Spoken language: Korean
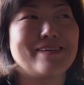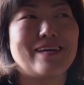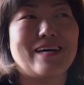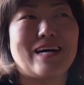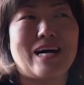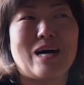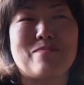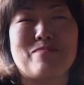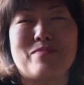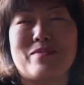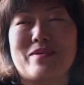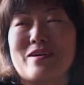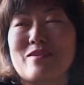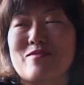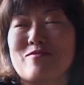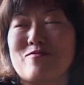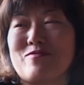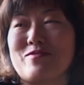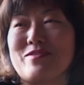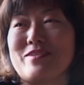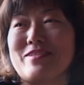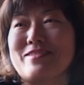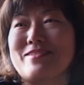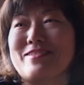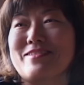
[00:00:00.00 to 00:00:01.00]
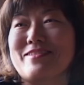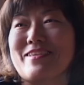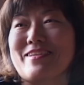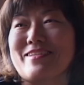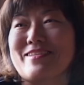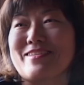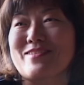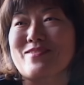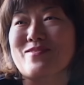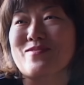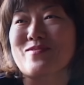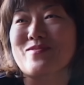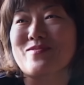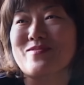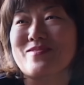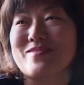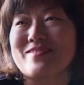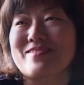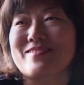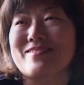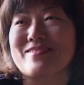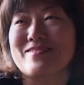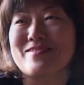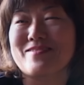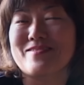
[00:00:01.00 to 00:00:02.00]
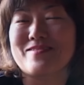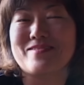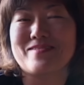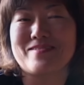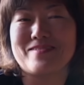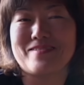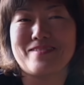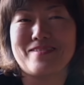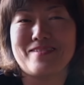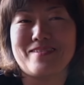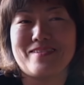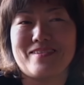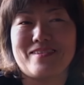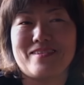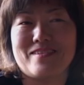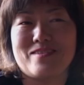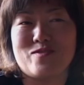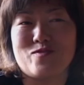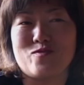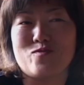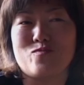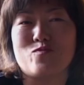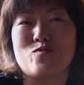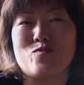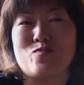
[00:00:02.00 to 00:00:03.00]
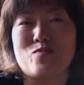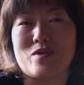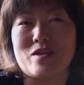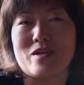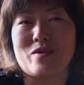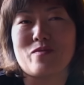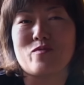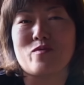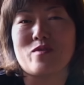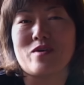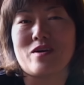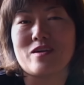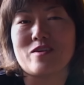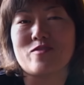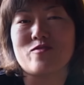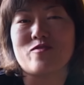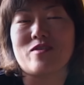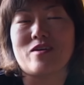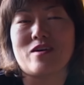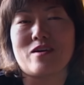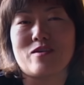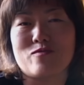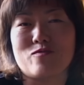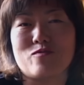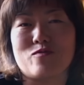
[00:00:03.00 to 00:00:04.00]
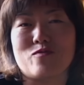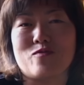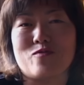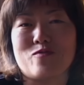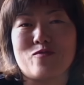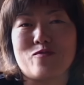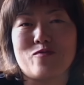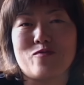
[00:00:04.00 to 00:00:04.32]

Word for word: 아빠랑 둘이 있을 때는 또 눈물바람도 하기도 하고.